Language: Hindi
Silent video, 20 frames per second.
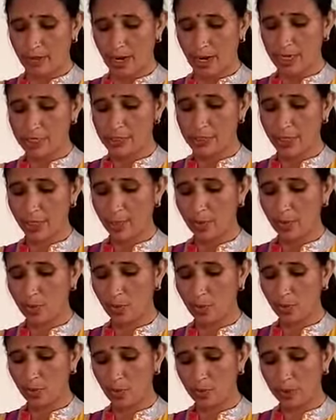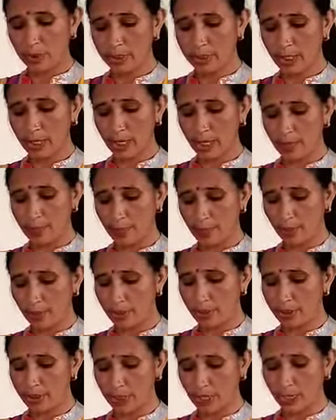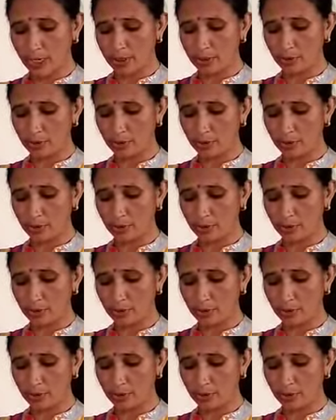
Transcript: भाषा को उल्टा पुल्टा